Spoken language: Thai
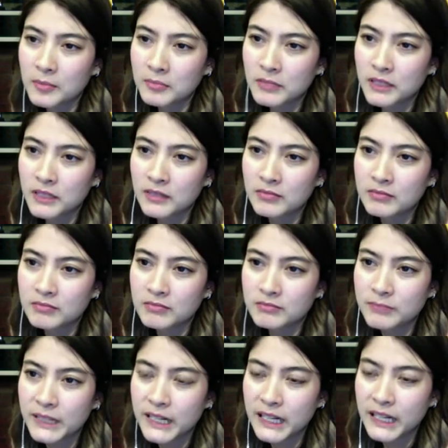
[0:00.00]
มัน
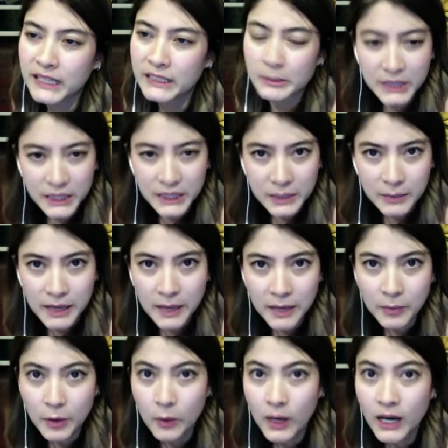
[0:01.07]
เป็นอะไรที่ไม่ดีมาก
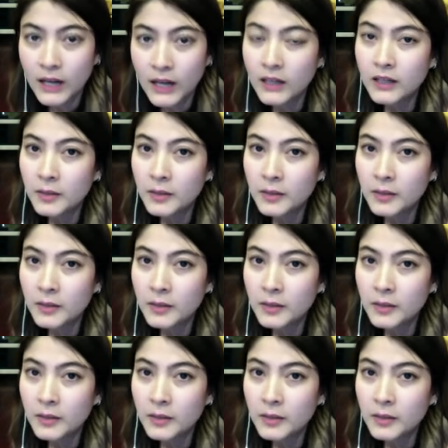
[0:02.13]
เพราะว่า